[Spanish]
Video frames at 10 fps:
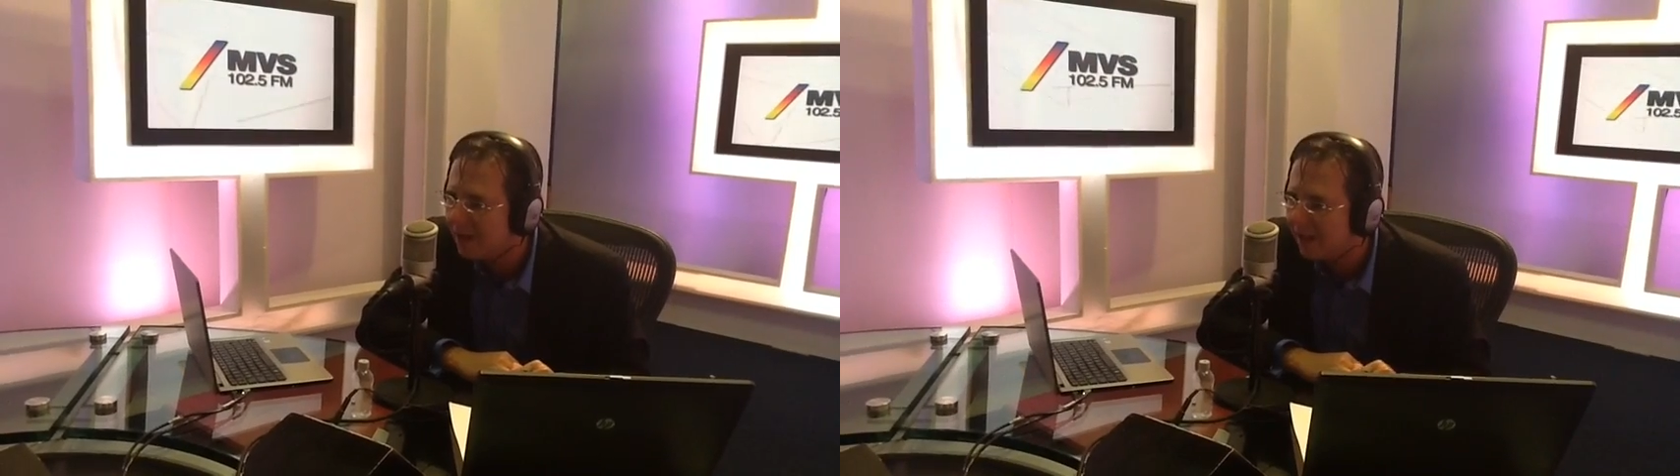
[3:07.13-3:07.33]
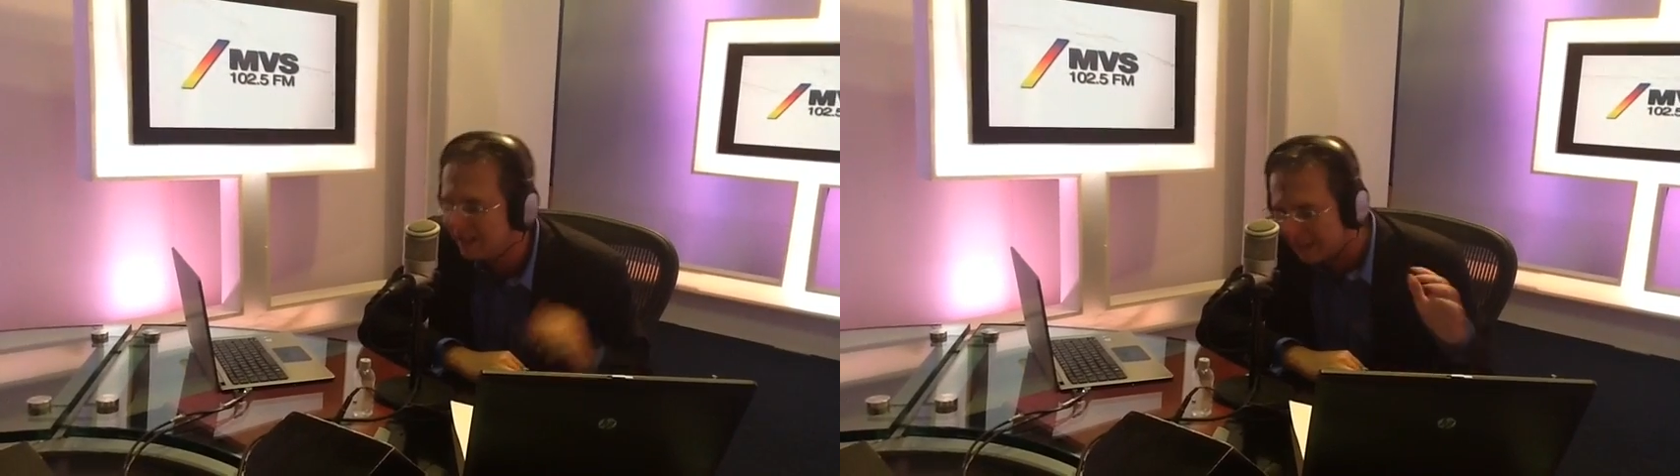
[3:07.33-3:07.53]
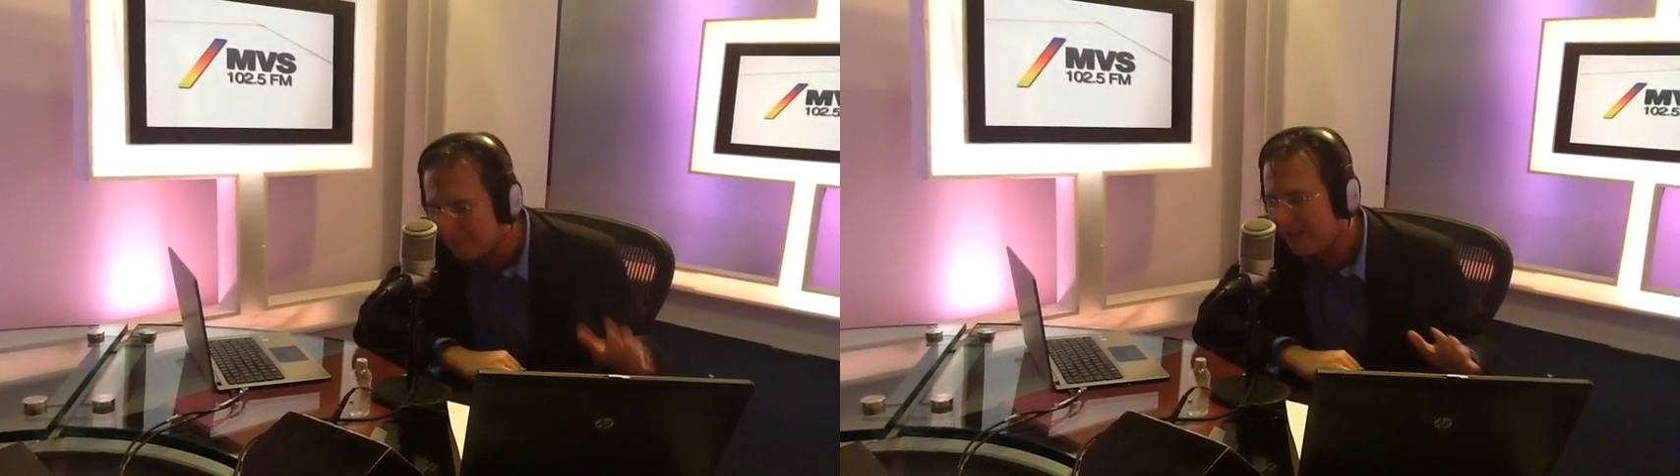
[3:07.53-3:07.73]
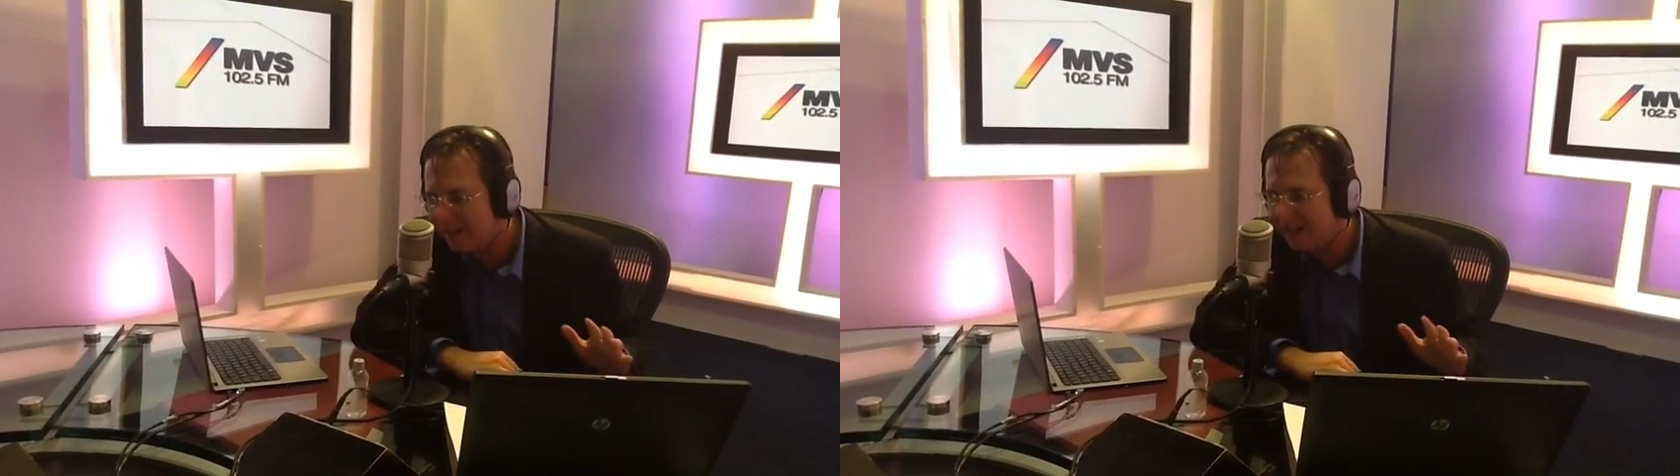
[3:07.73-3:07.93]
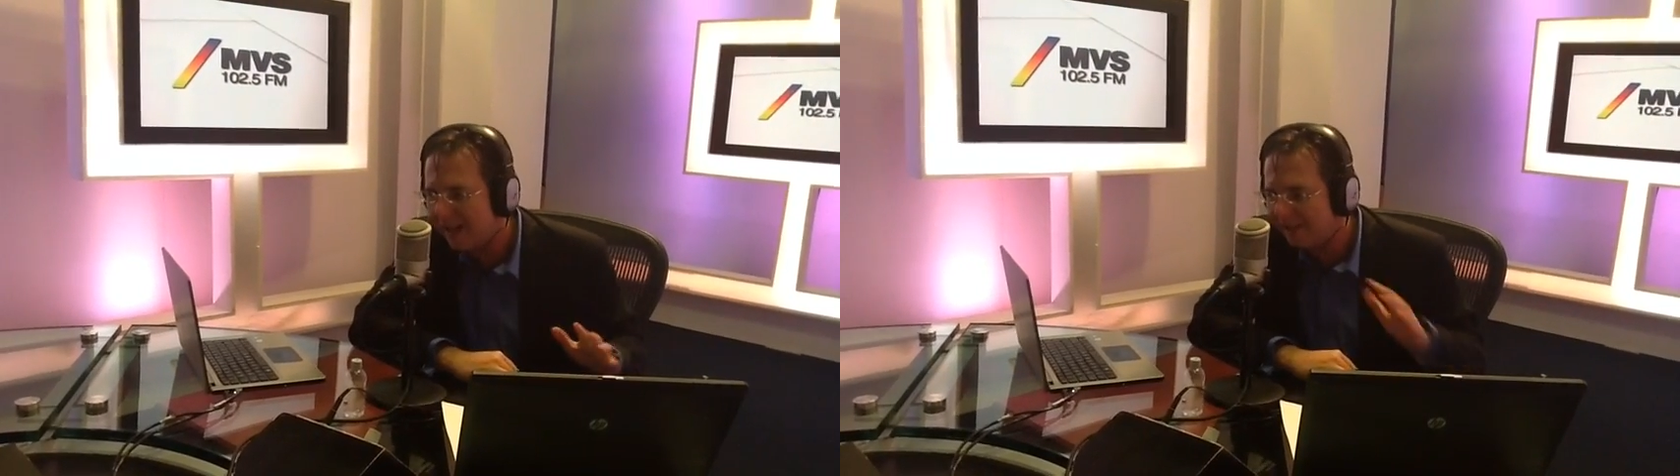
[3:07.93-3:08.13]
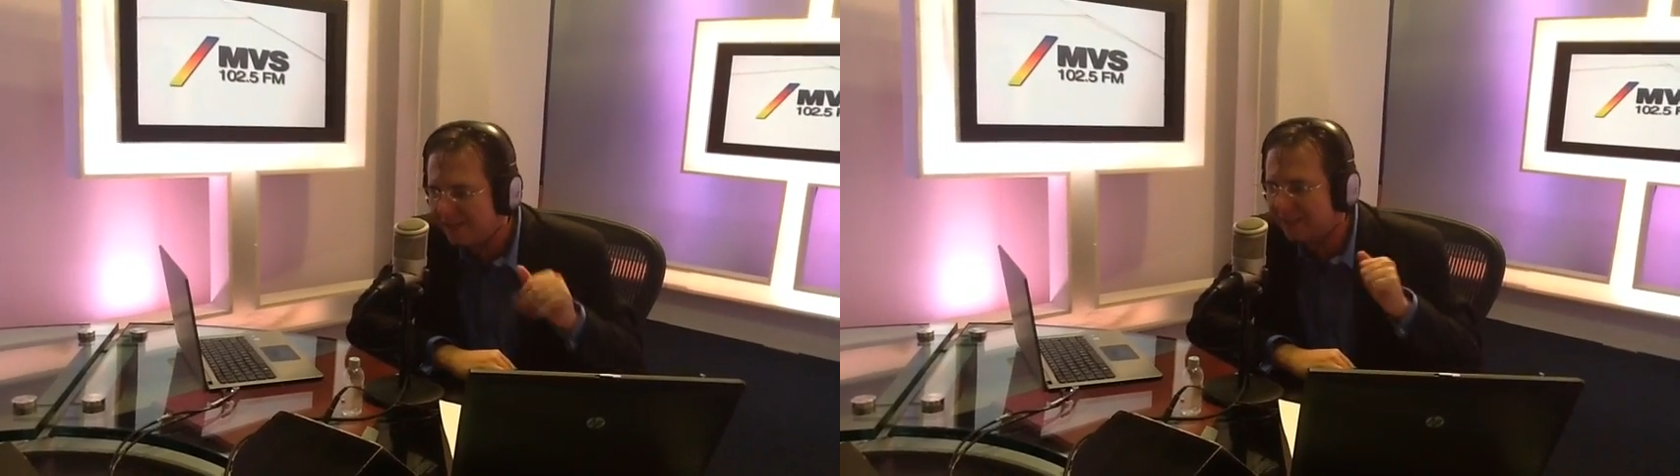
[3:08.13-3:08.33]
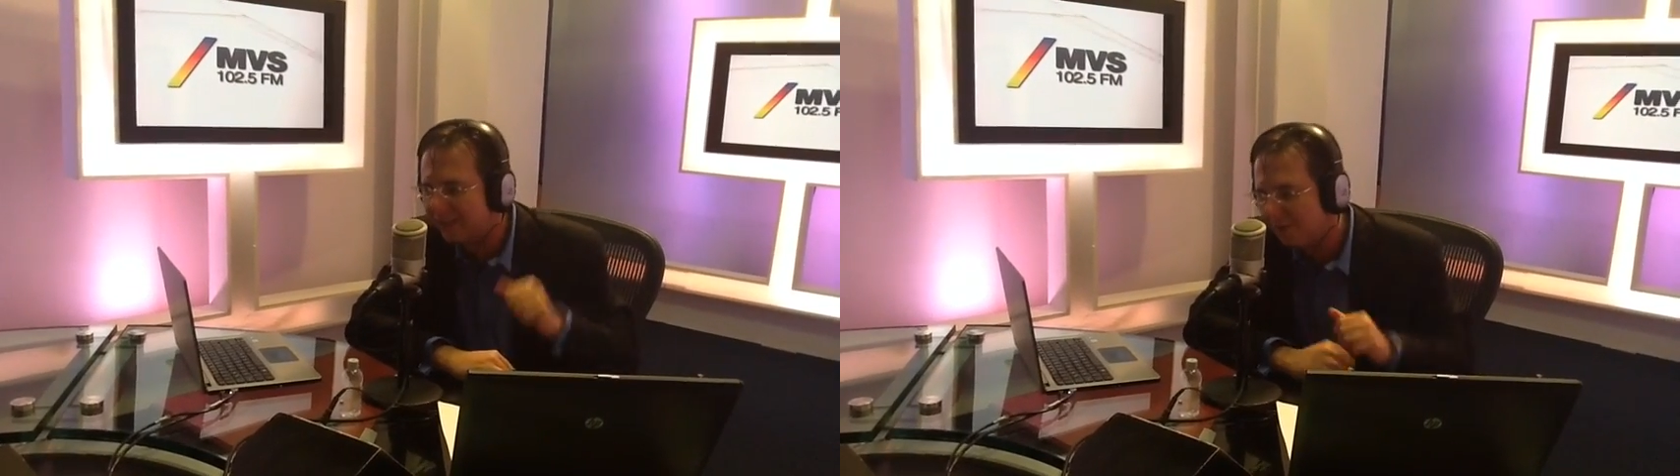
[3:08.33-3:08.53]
Y también, antes de